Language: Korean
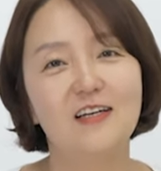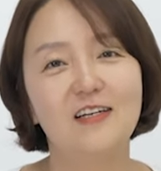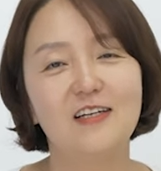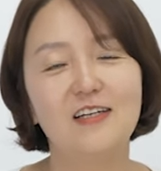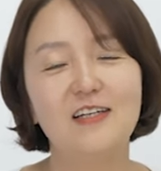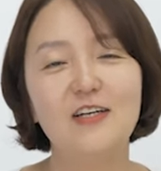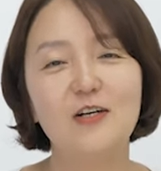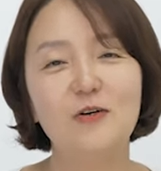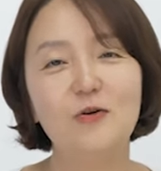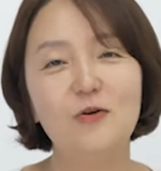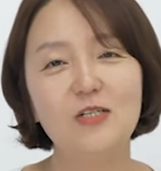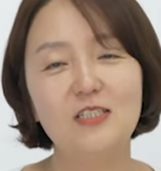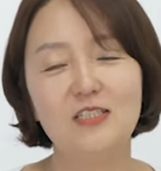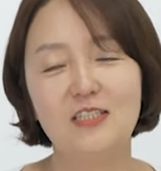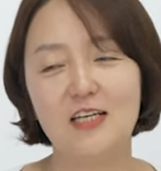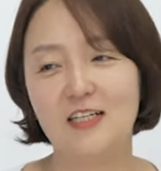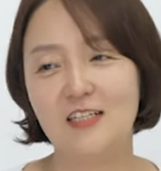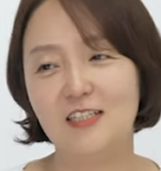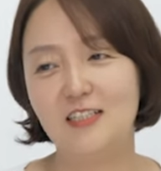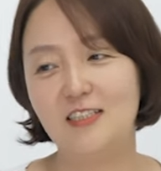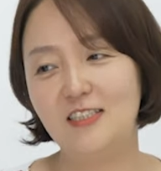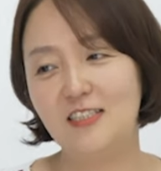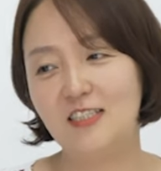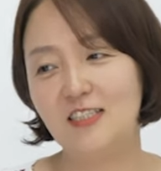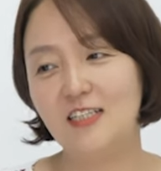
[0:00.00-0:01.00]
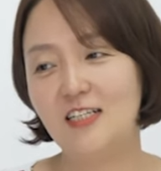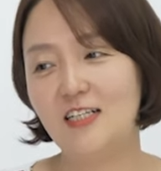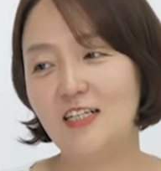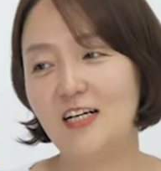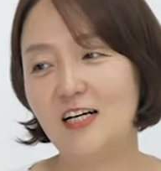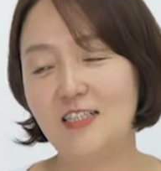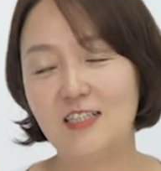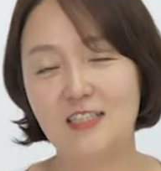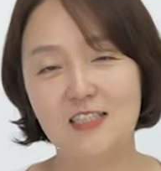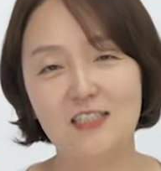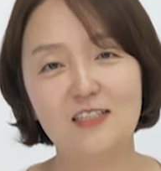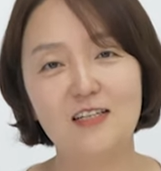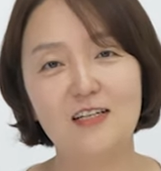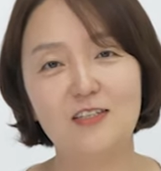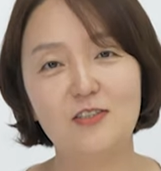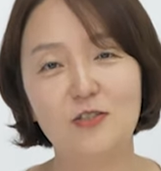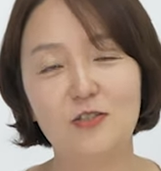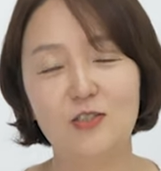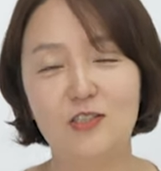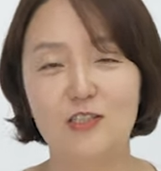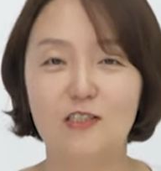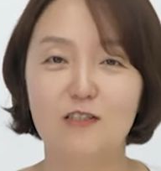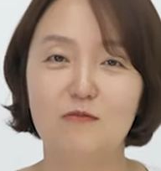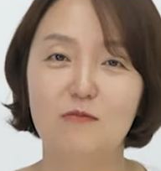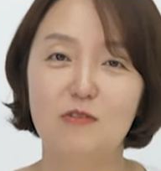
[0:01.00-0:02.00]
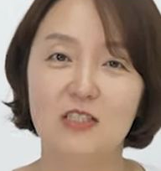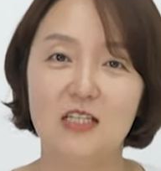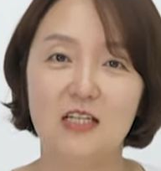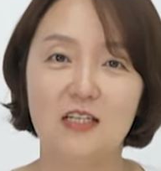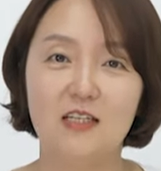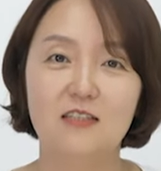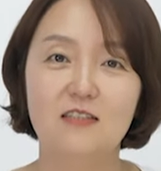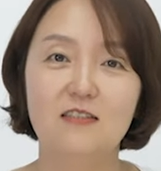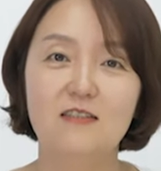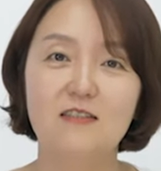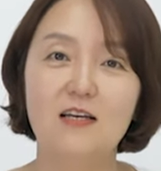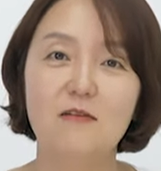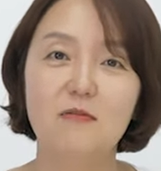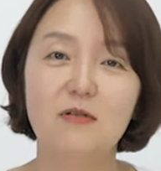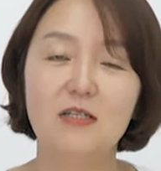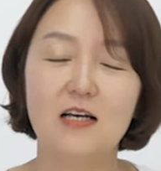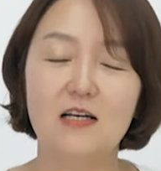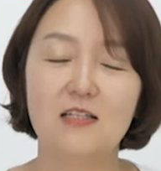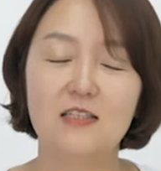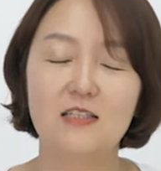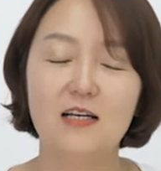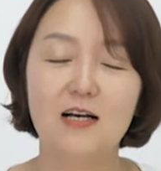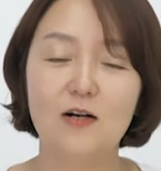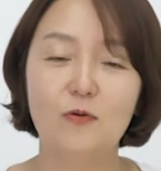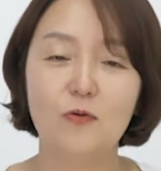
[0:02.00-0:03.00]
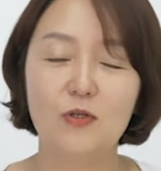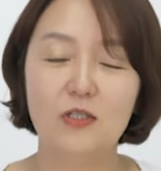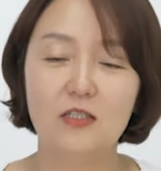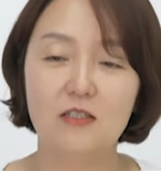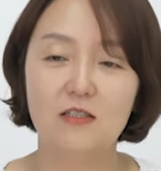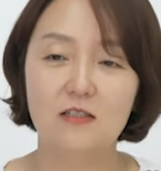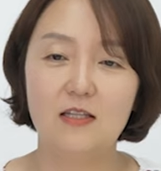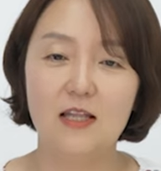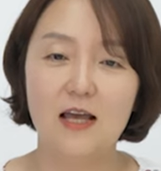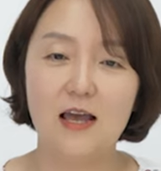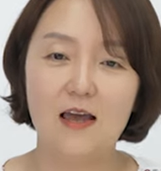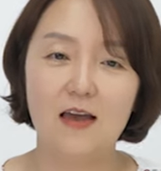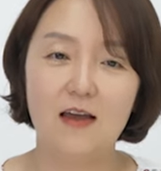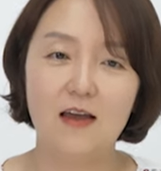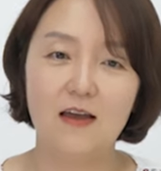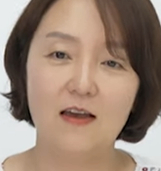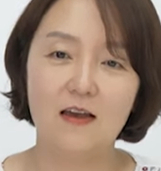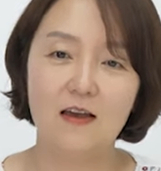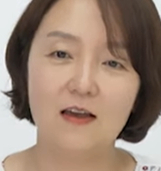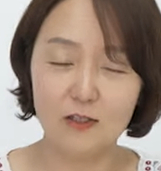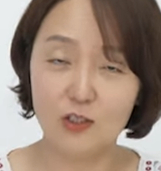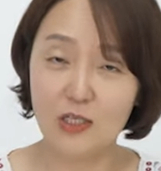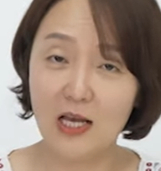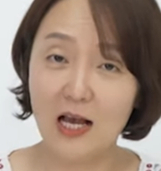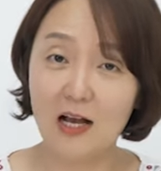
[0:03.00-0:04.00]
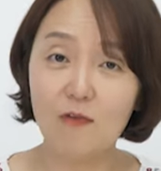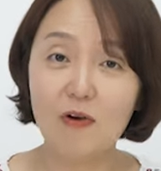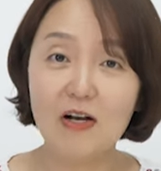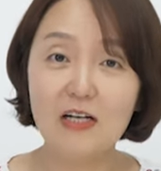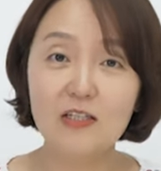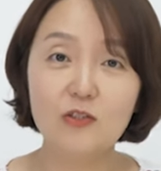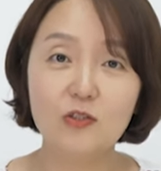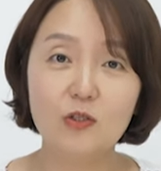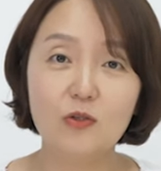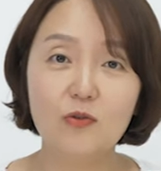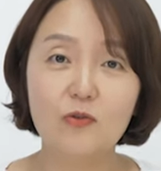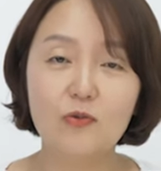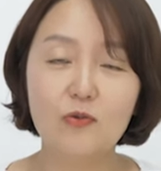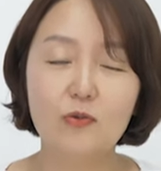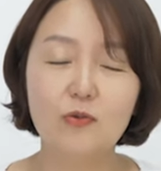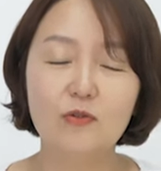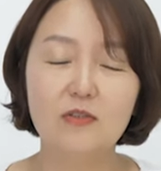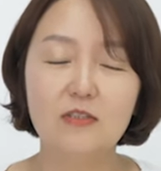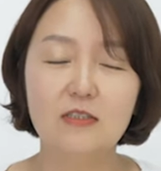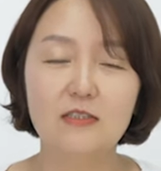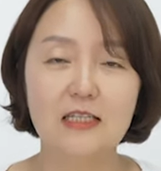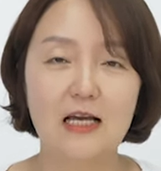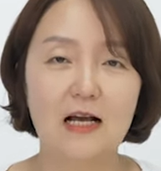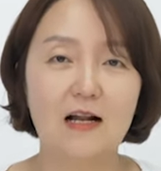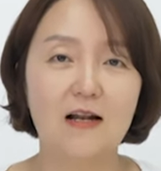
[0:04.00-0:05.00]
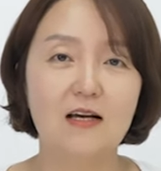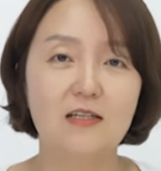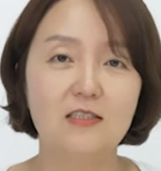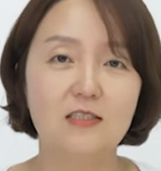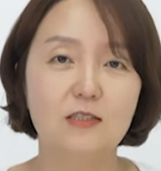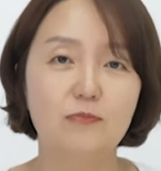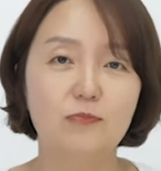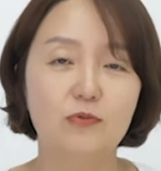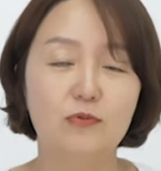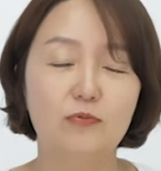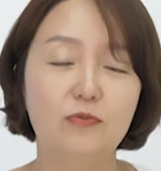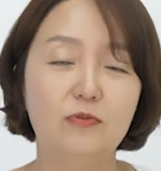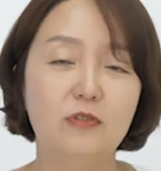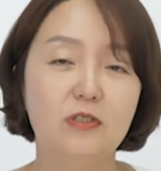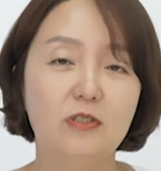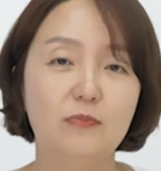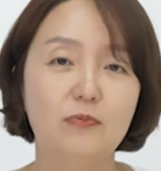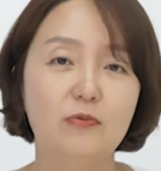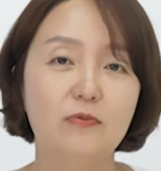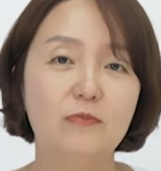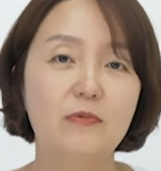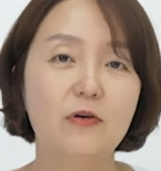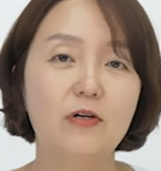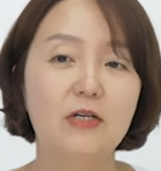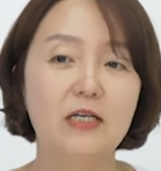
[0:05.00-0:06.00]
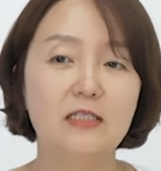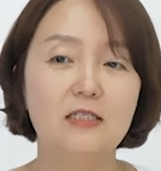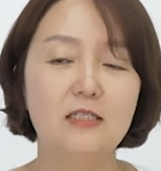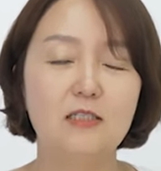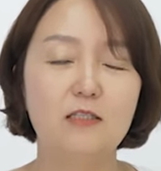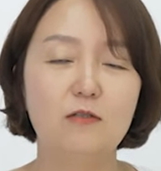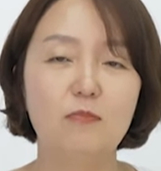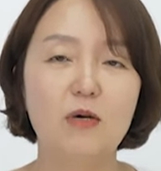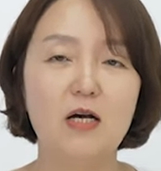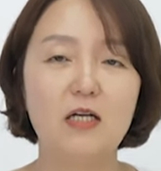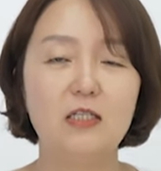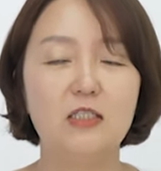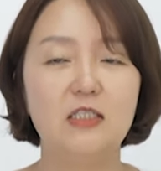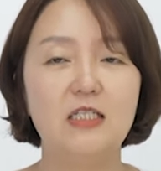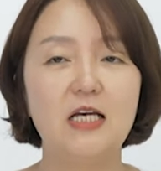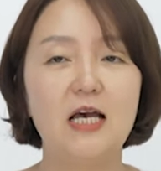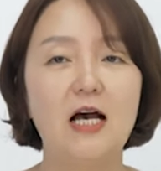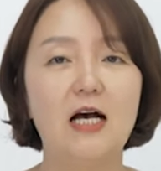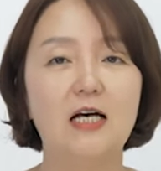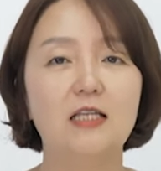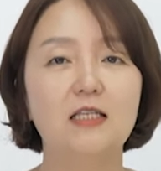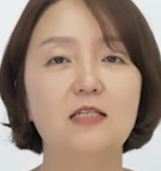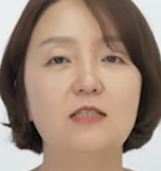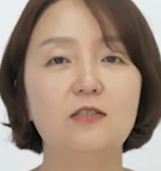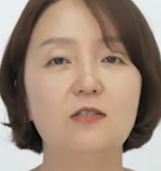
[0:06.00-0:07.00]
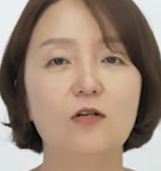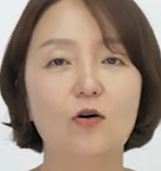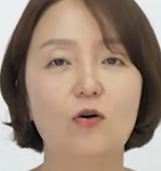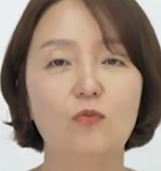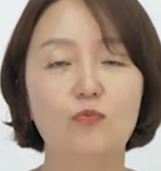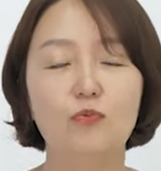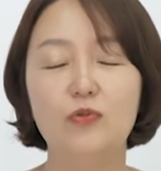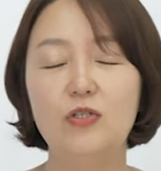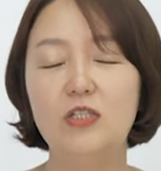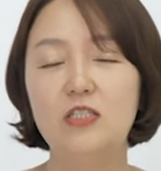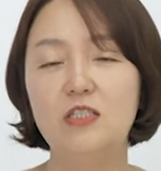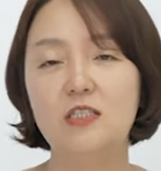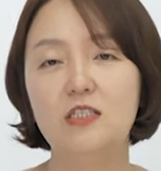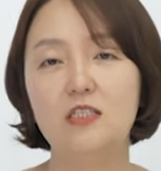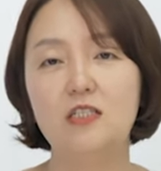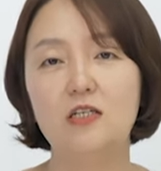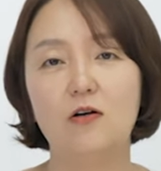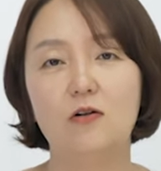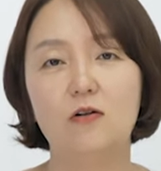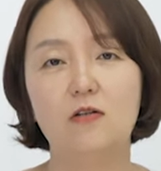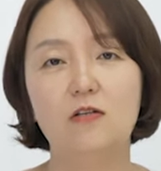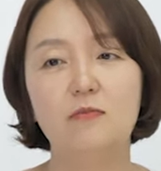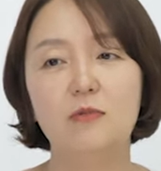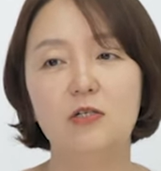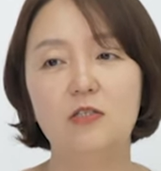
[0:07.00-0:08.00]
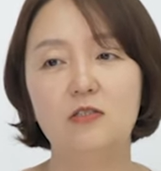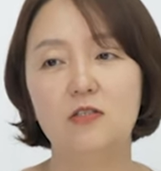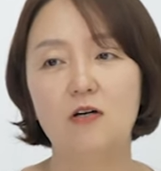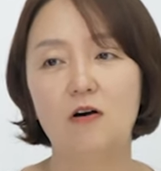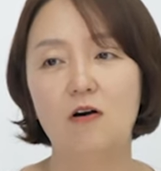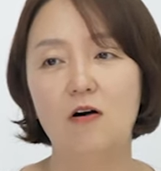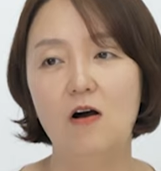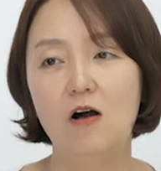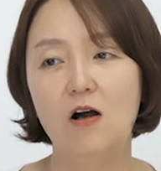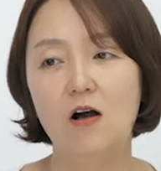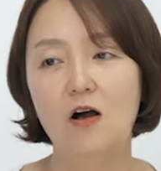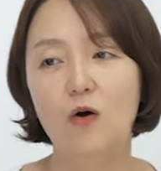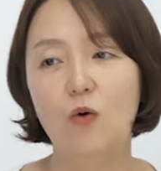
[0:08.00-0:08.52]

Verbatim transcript: 그리고 이제 그 시기가 지나서 지금은 제가 스텝을 다시 하고 있는데 상황적으로는 달라진 부분이 분명히 있지만 제 안에서 무의식이 열리면서